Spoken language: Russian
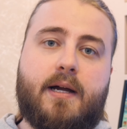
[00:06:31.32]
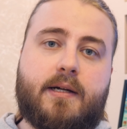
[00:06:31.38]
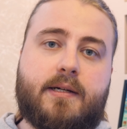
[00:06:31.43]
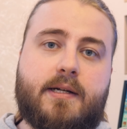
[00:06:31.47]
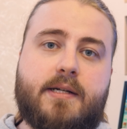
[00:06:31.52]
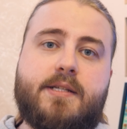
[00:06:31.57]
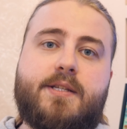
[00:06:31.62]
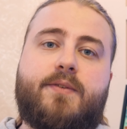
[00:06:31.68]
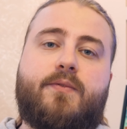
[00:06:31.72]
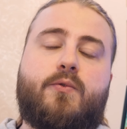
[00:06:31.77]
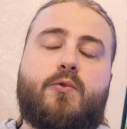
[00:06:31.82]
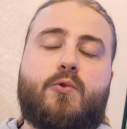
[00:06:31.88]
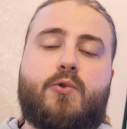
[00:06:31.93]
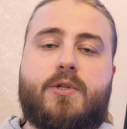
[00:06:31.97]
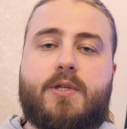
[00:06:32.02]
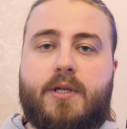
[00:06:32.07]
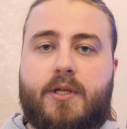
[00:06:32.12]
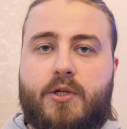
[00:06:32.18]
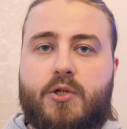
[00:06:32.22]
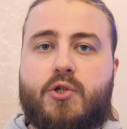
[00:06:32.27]

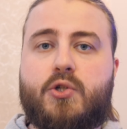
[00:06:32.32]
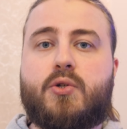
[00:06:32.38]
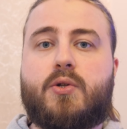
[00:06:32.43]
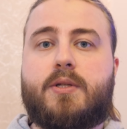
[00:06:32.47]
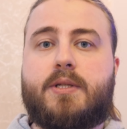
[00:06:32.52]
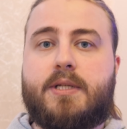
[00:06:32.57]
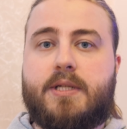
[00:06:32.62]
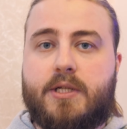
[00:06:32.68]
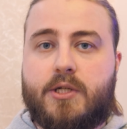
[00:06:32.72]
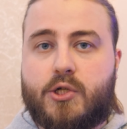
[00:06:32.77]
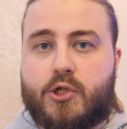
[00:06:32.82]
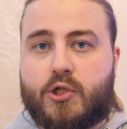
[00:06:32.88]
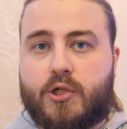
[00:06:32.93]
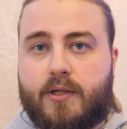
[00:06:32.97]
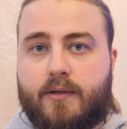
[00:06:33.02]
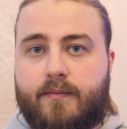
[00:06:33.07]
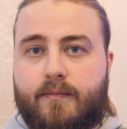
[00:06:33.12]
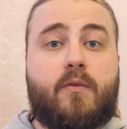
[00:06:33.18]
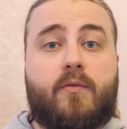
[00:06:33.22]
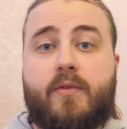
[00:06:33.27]
оказываются еще
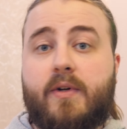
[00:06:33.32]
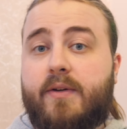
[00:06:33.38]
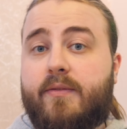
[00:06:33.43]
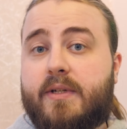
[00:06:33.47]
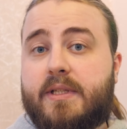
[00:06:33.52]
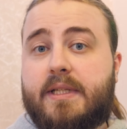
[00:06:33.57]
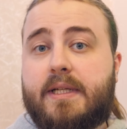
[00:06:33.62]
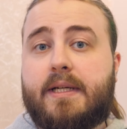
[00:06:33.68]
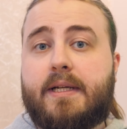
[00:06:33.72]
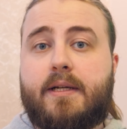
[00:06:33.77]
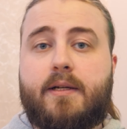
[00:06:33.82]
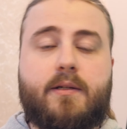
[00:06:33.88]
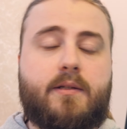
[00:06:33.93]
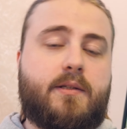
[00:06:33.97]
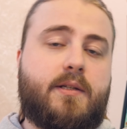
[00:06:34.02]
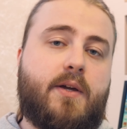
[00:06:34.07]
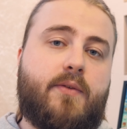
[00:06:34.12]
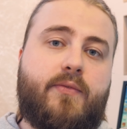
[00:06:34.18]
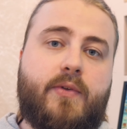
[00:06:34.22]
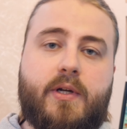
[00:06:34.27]
тише. Выводы?
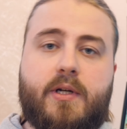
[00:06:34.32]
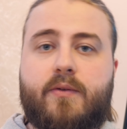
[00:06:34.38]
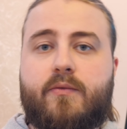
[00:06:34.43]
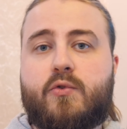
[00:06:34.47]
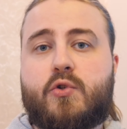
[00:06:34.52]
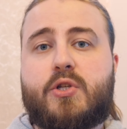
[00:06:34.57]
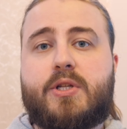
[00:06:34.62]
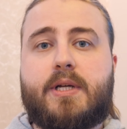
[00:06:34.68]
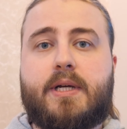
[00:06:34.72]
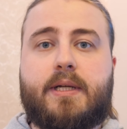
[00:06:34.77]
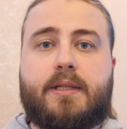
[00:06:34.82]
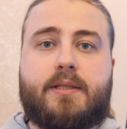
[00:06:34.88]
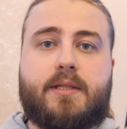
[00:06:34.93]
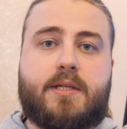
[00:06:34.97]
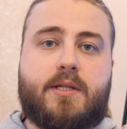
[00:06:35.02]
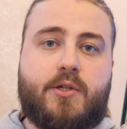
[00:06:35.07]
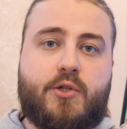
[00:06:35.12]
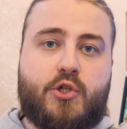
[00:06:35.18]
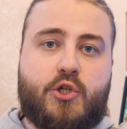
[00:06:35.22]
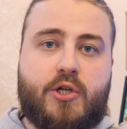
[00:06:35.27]
Да фиг его знает,
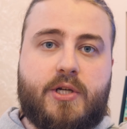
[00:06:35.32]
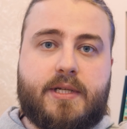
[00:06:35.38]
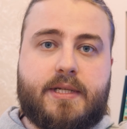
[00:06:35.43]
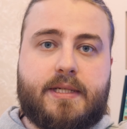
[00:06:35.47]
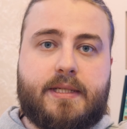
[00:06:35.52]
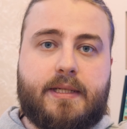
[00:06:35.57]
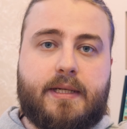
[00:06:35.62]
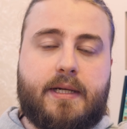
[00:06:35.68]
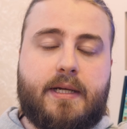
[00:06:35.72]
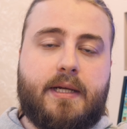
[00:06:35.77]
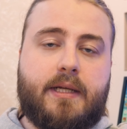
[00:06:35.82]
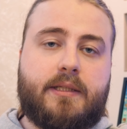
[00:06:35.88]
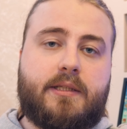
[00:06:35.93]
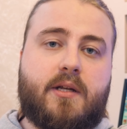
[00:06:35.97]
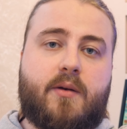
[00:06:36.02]
если честно.